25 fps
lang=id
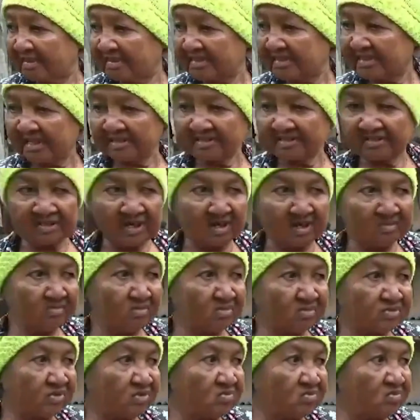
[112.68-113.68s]
satu
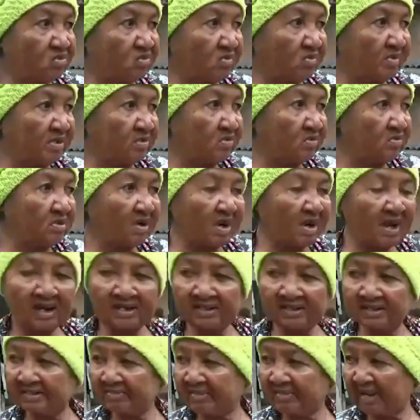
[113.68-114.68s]
tumbuk itu
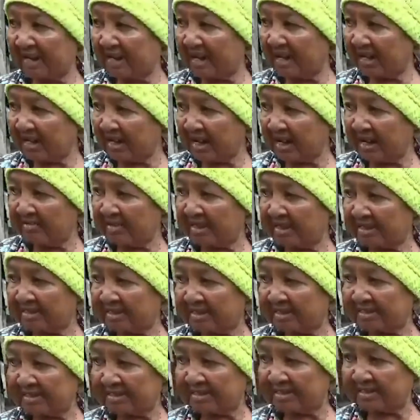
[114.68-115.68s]
kurang pagar lah
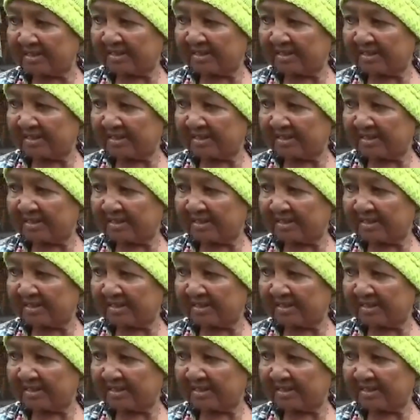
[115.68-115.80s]
batas